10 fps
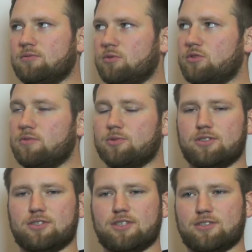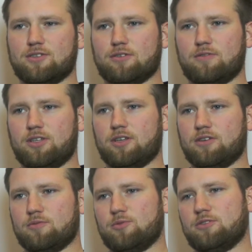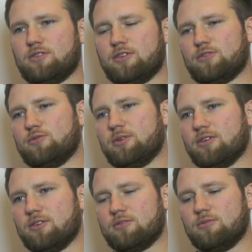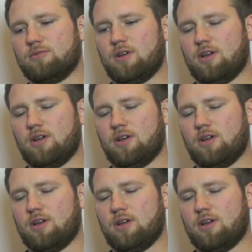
urodziłem się 13 kwietnia 1987 roku.